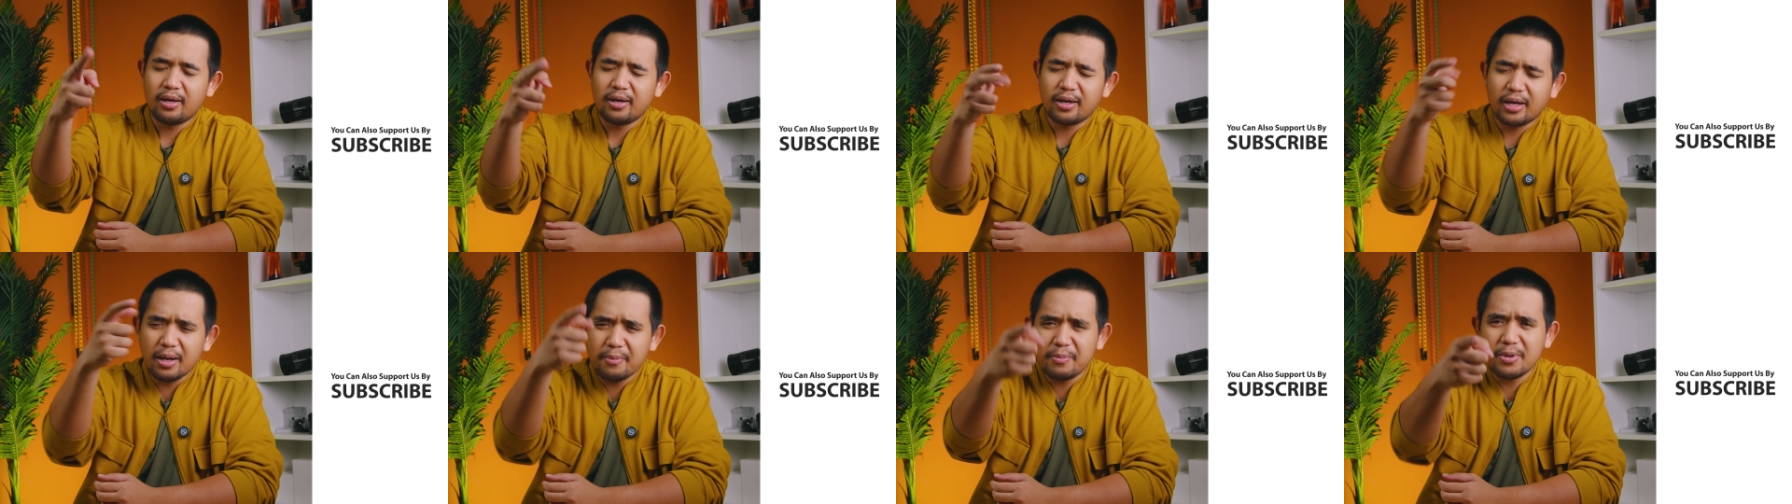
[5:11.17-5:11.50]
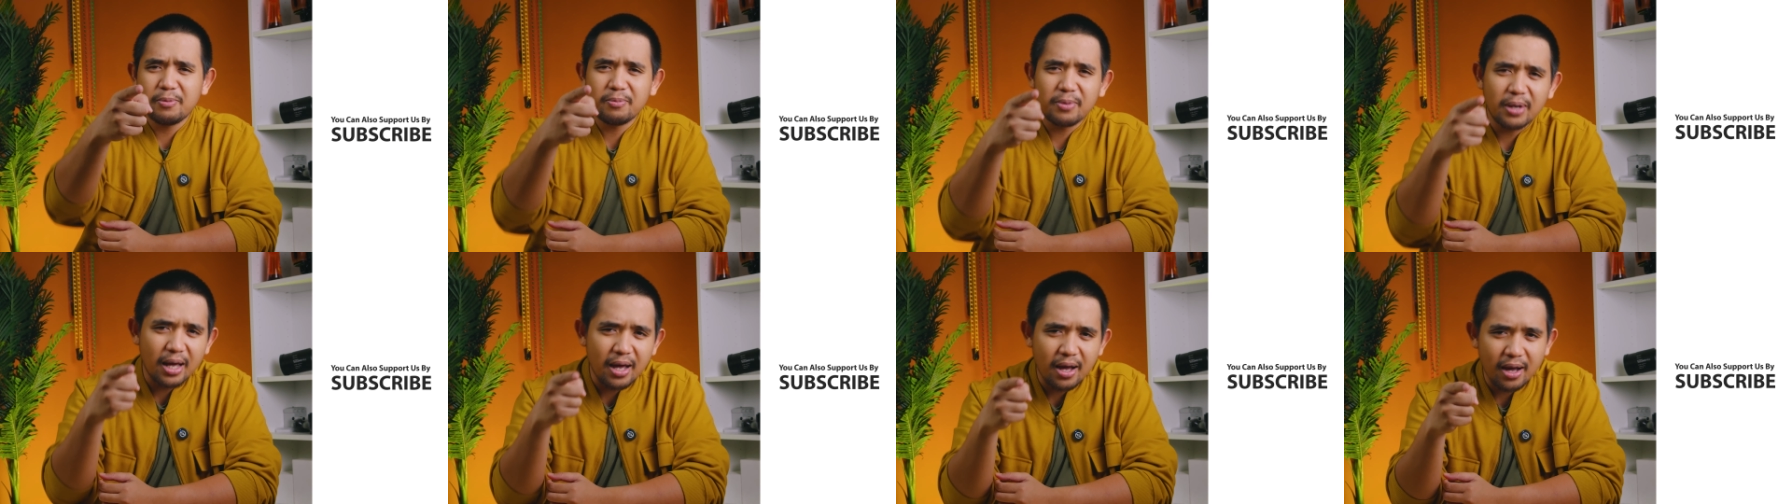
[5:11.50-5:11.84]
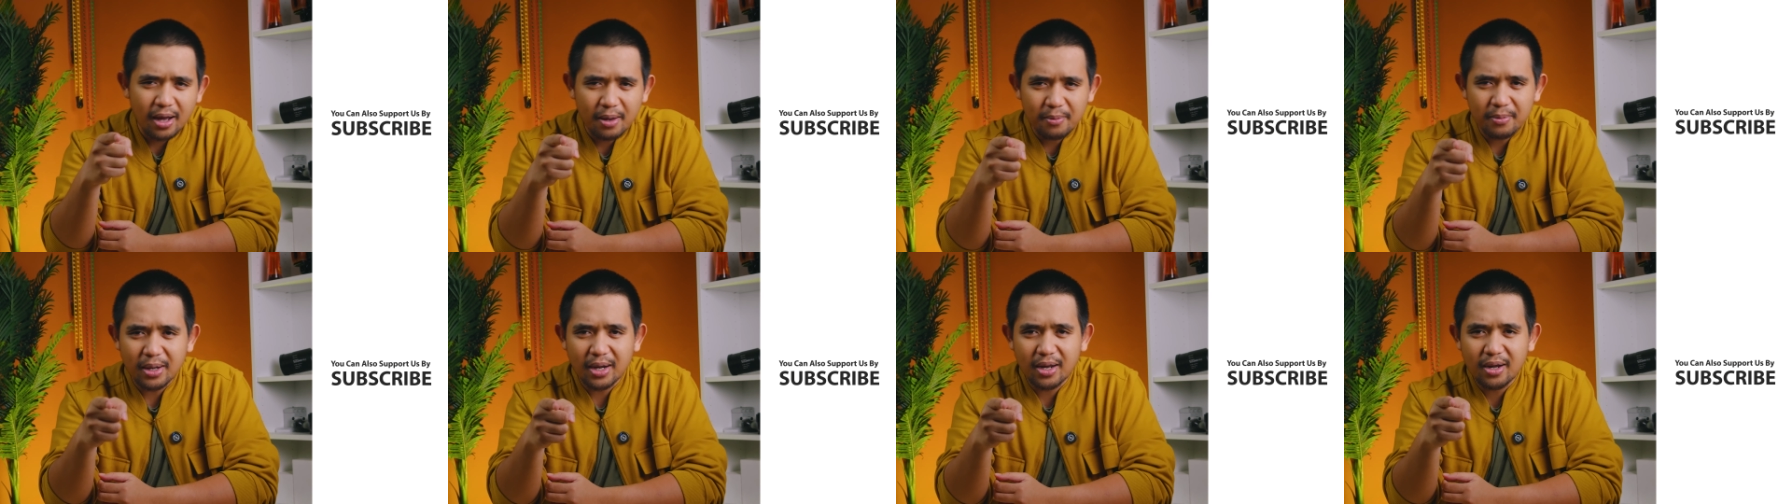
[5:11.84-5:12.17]
Kenapa di belakang
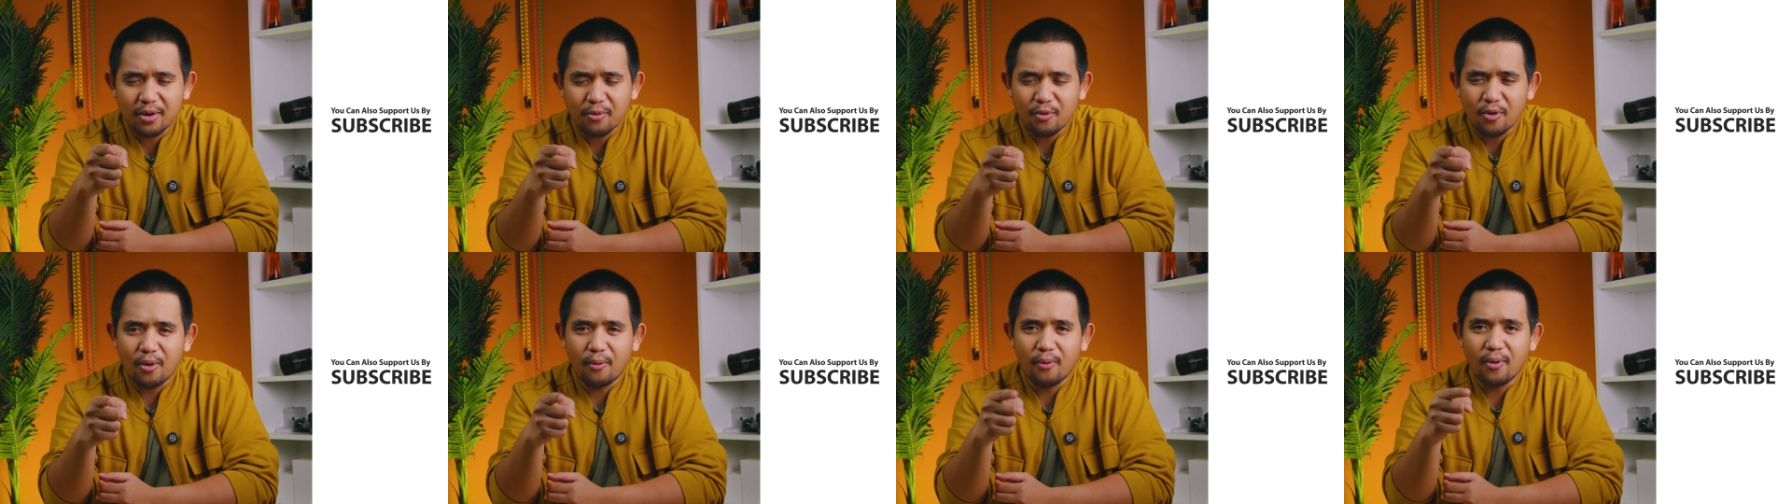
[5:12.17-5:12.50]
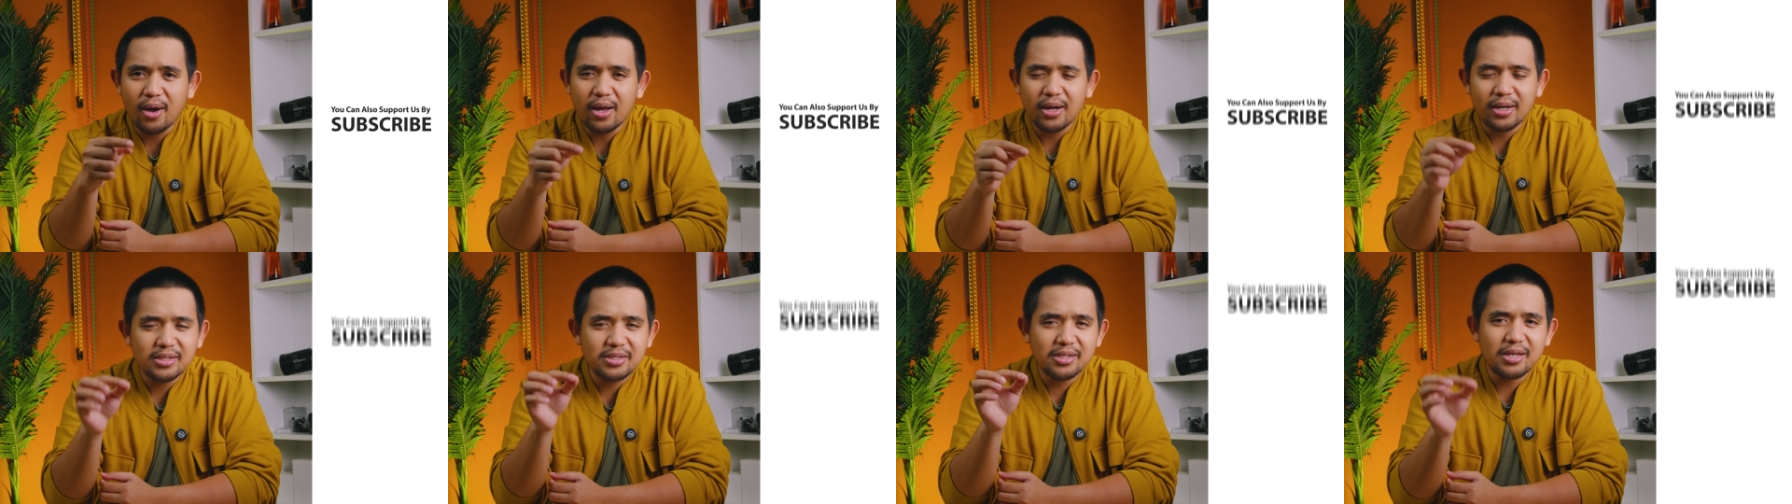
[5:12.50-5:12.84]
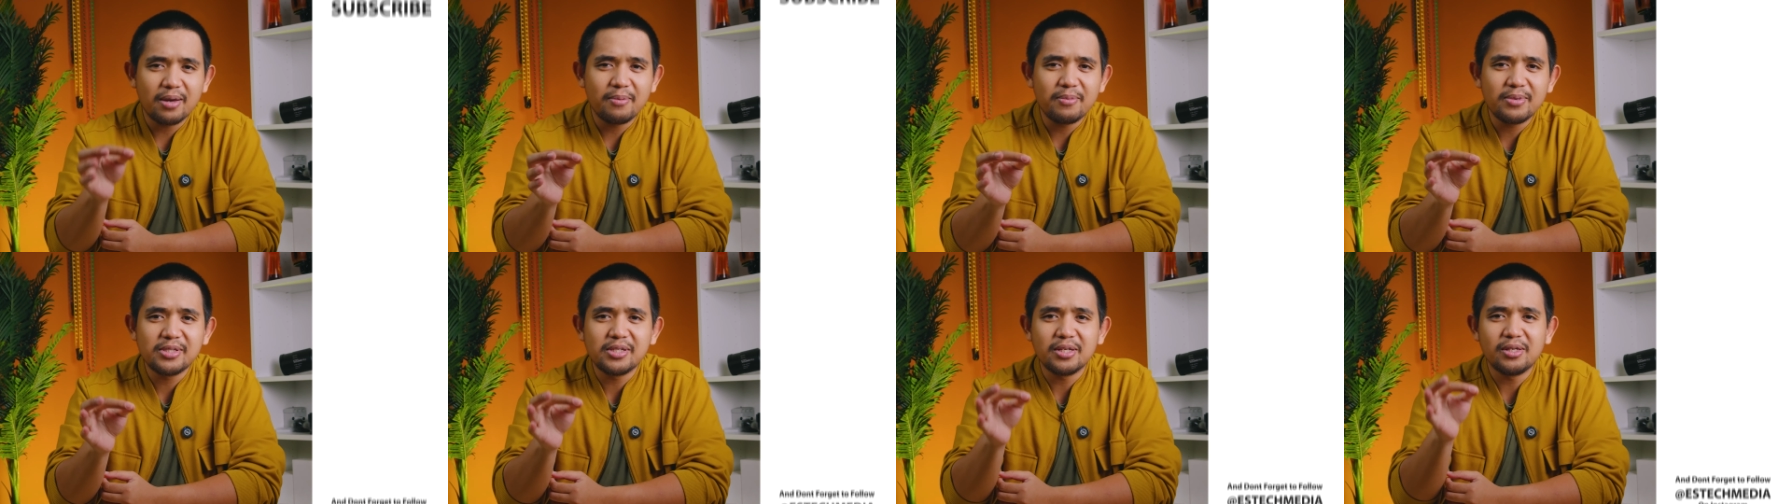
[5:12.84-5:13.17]
kamera ada Wowo? Karena
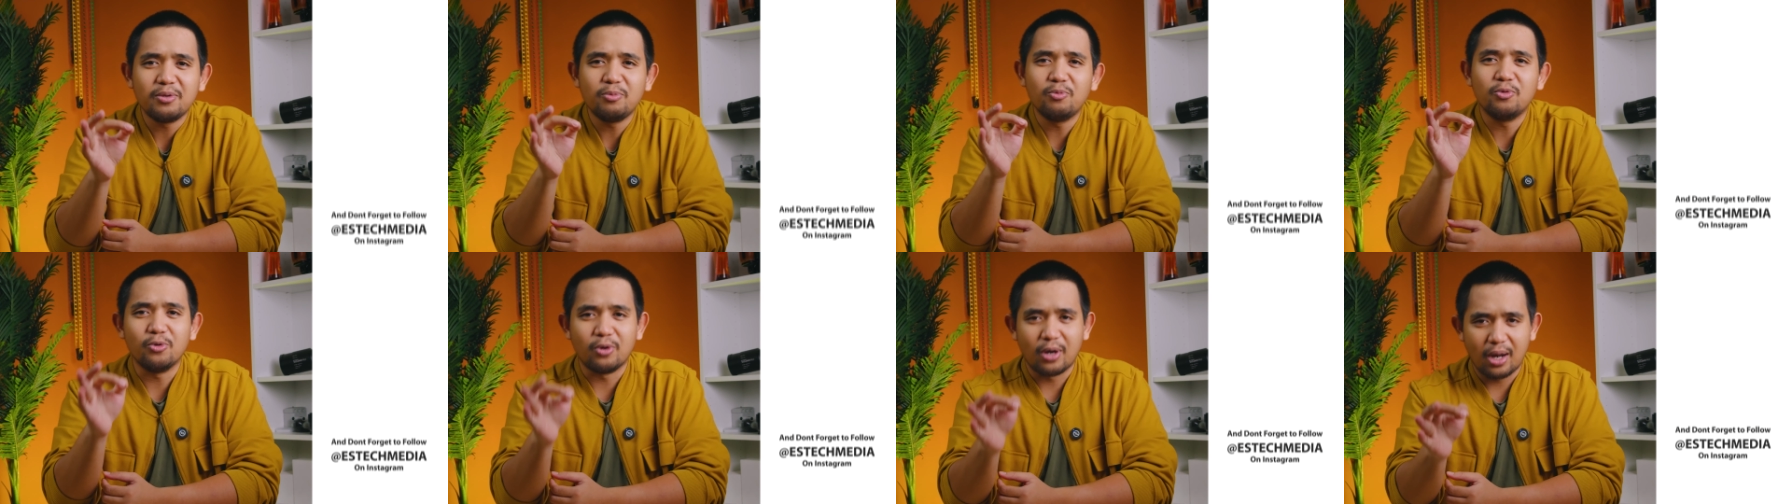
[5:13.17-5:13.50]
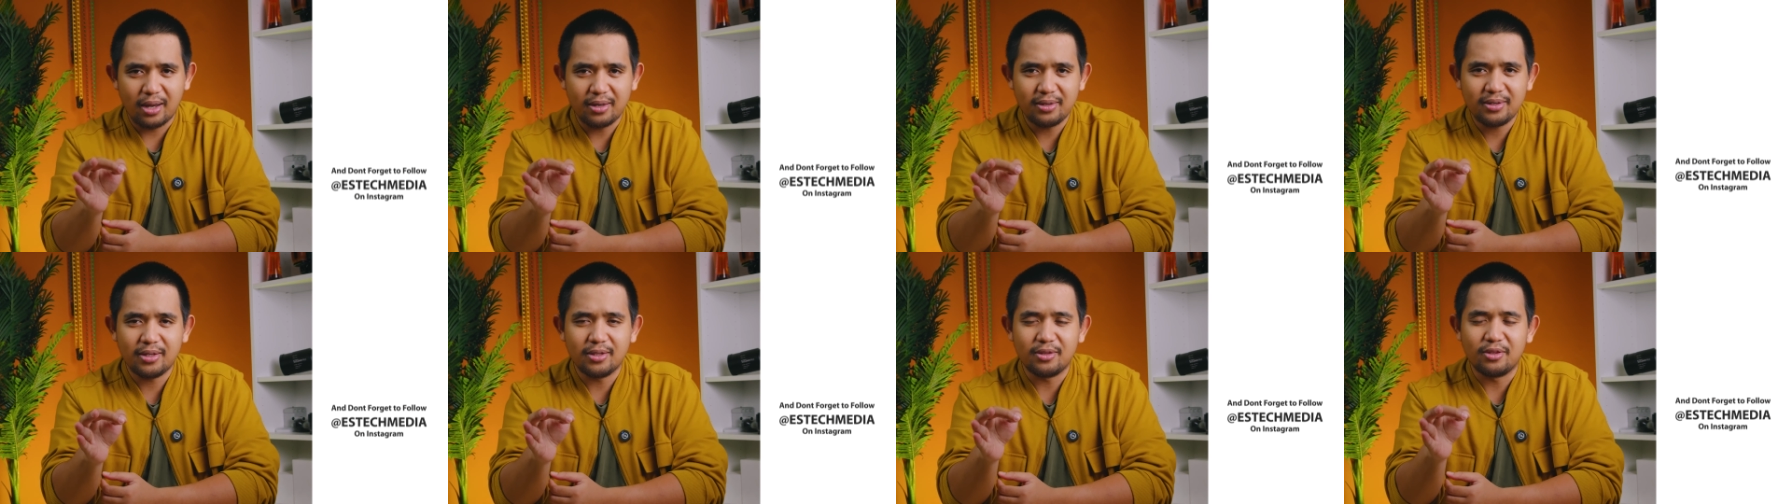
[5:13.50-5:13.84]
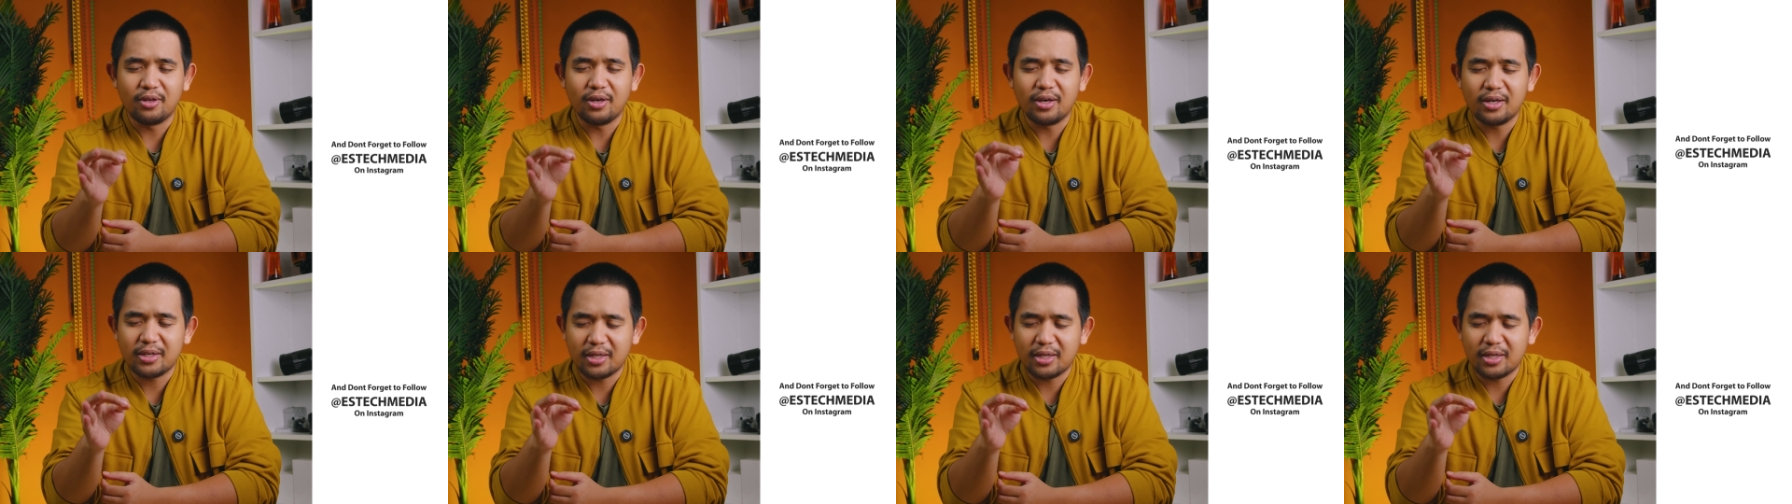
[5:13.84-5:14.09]
sekarang masih liburan gitu ya.